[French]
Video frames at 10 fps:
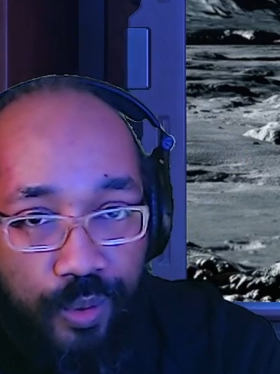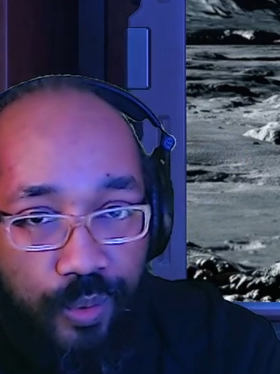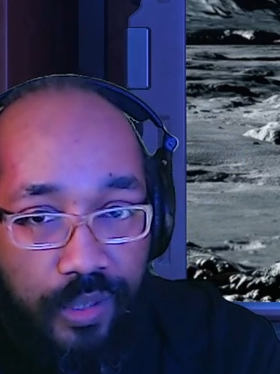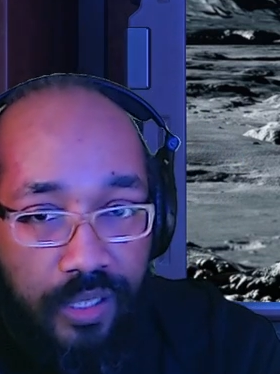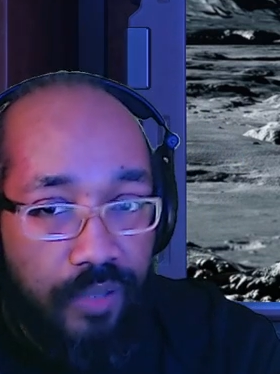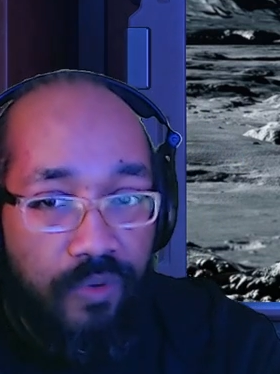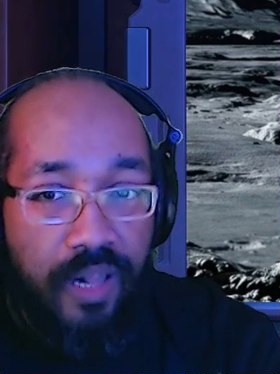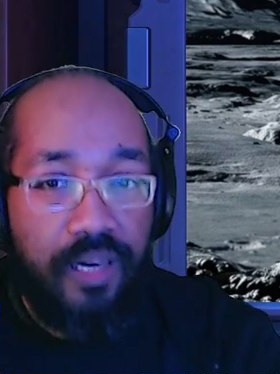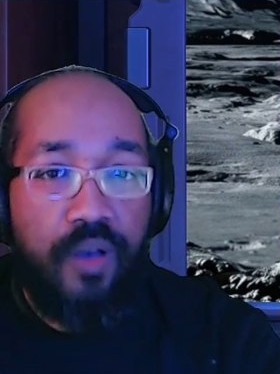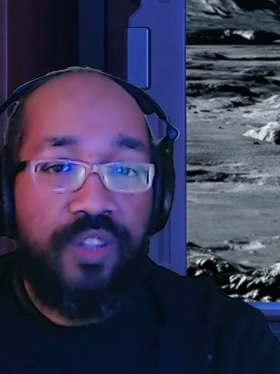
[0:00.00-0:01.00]
que je veux dire, c'est
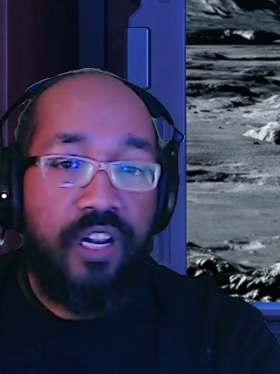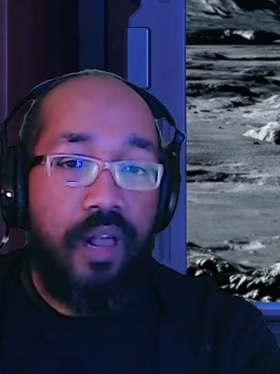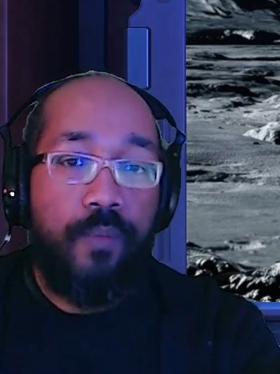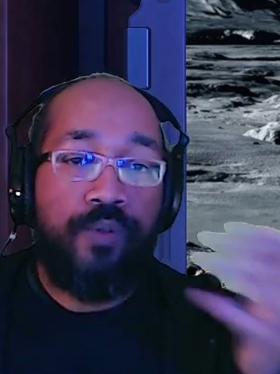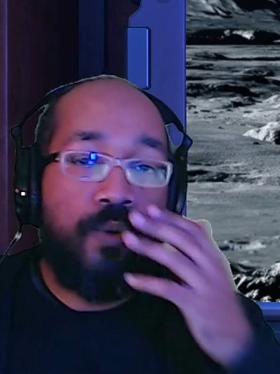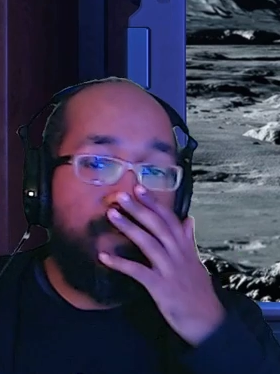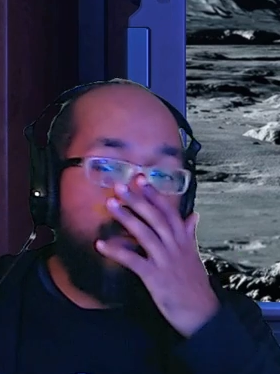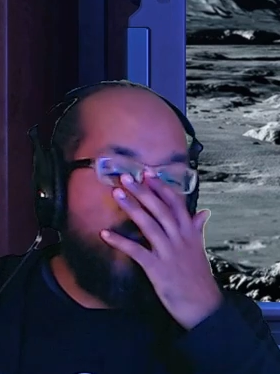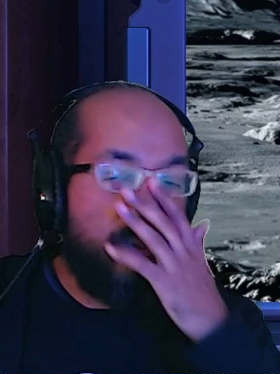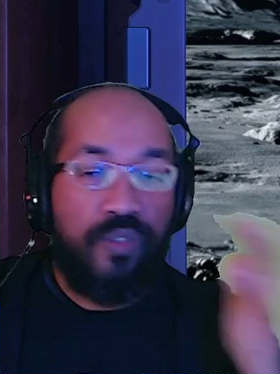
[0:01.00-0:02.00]
voilà, là on est clairement dans un
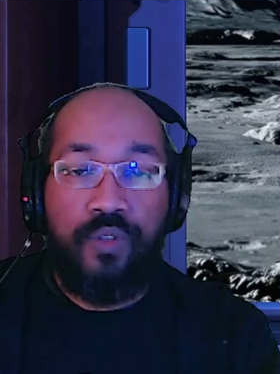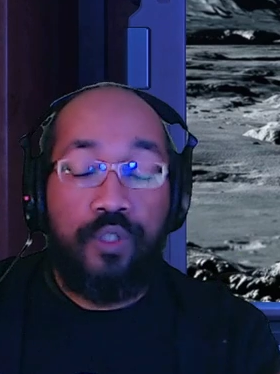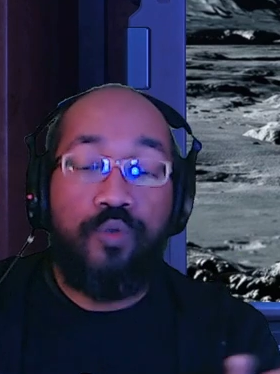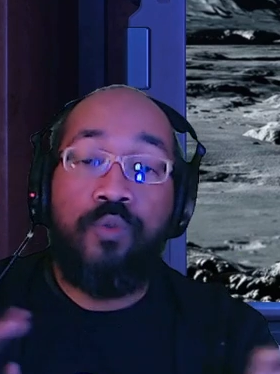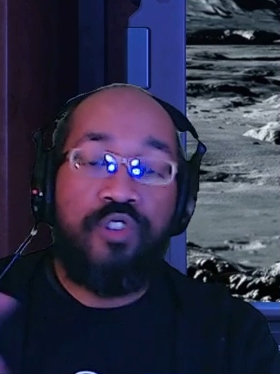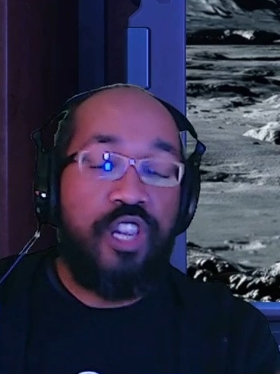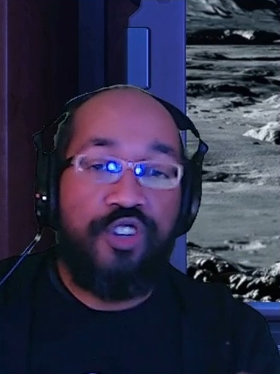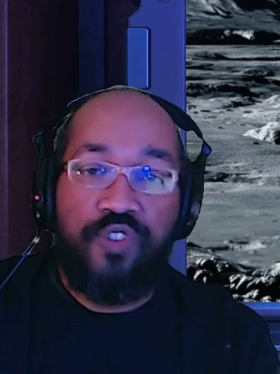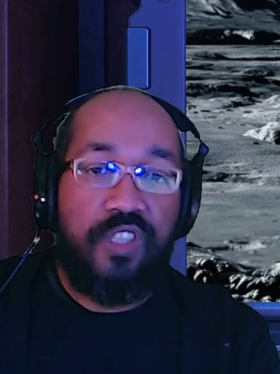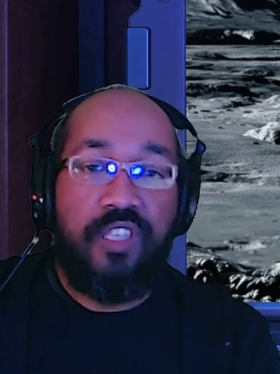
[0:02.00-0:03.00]
film de science-fiction,
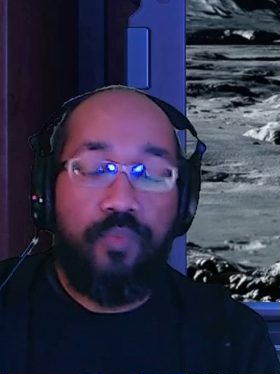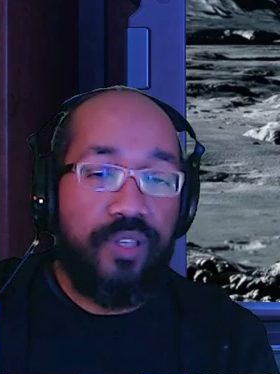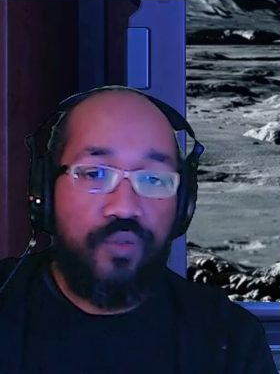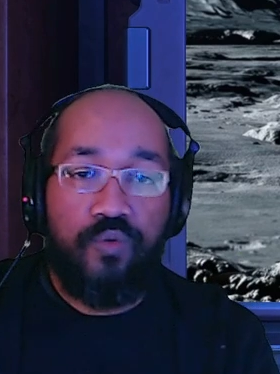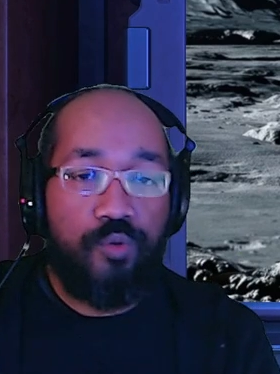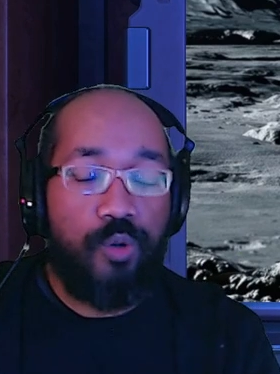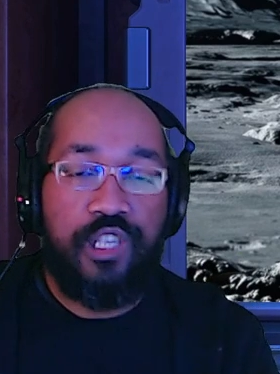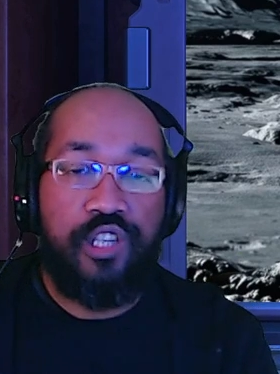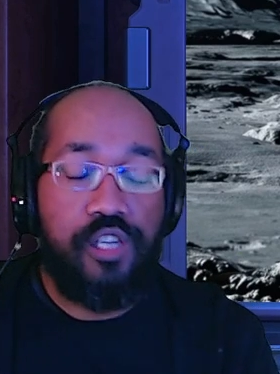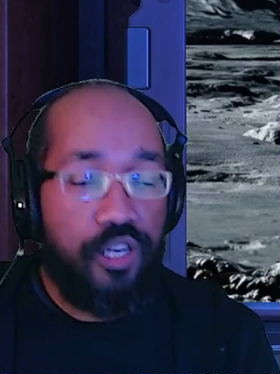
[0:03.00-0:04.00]
slash anticipation,
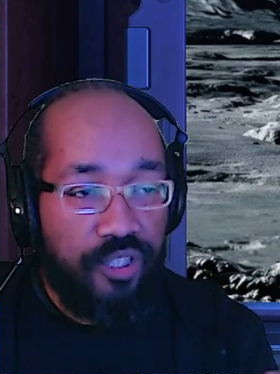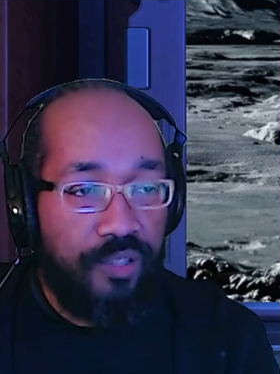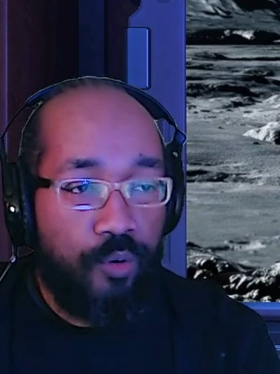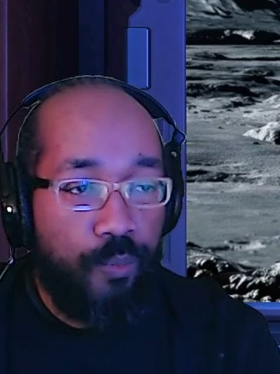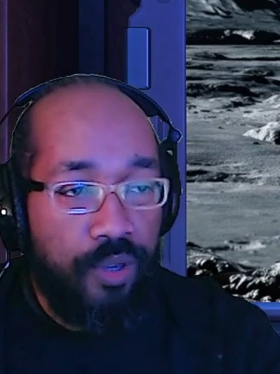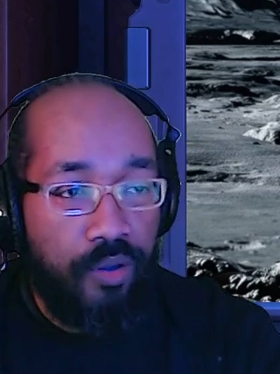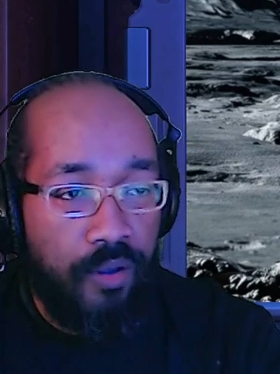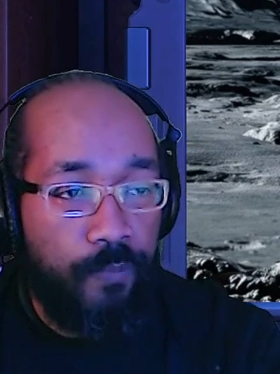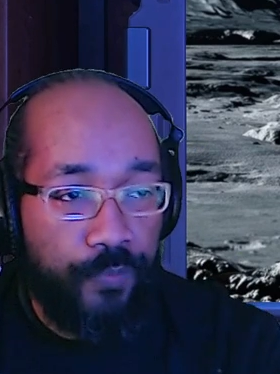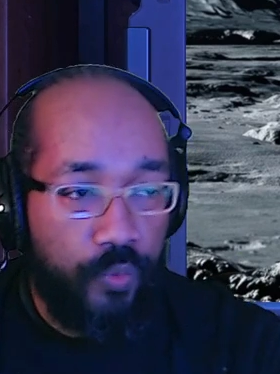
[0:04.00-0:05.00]
slash
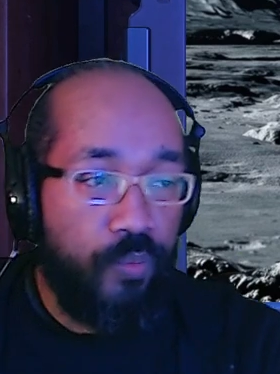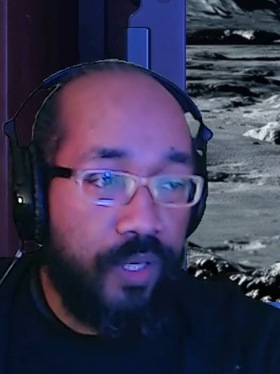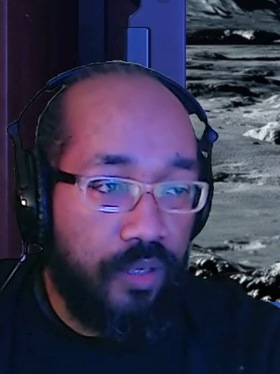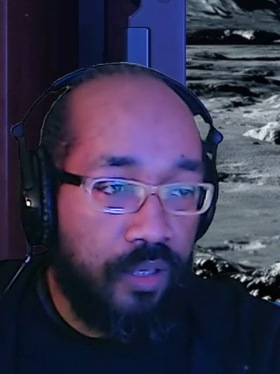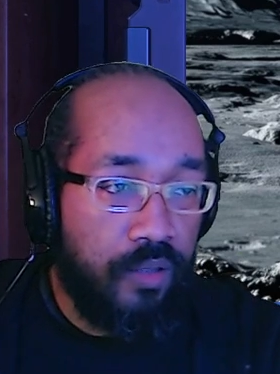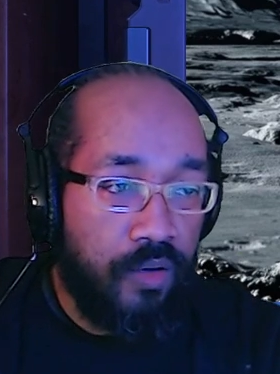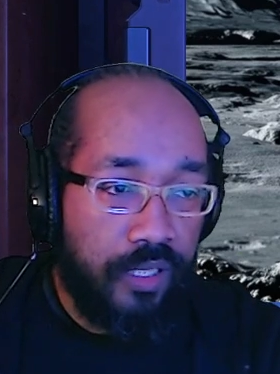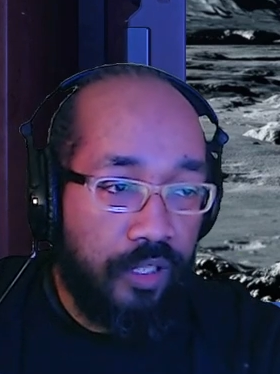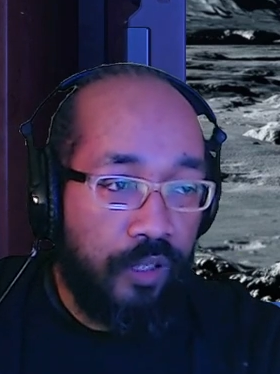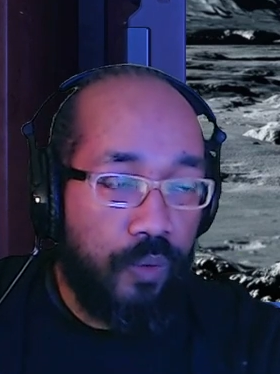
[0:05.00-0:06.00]
dystopique, hein, vous mettez dans
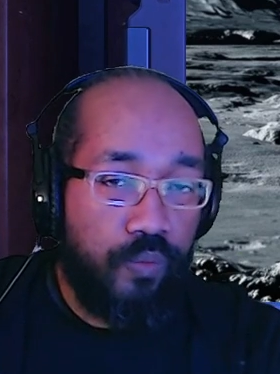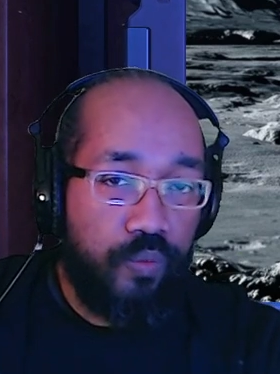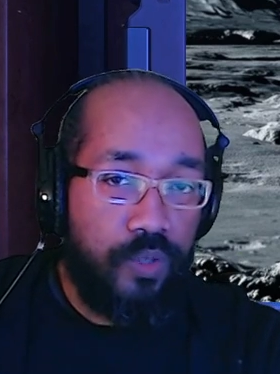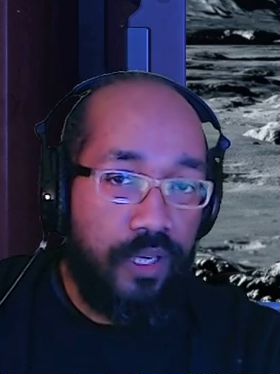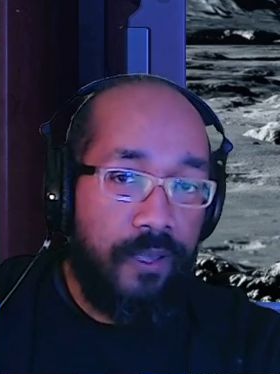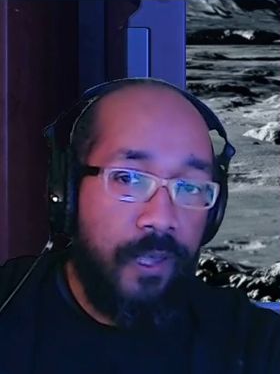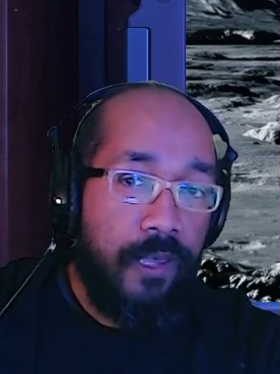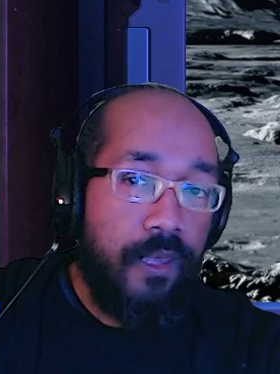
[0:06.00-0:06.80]
la catégorie que vous voulez,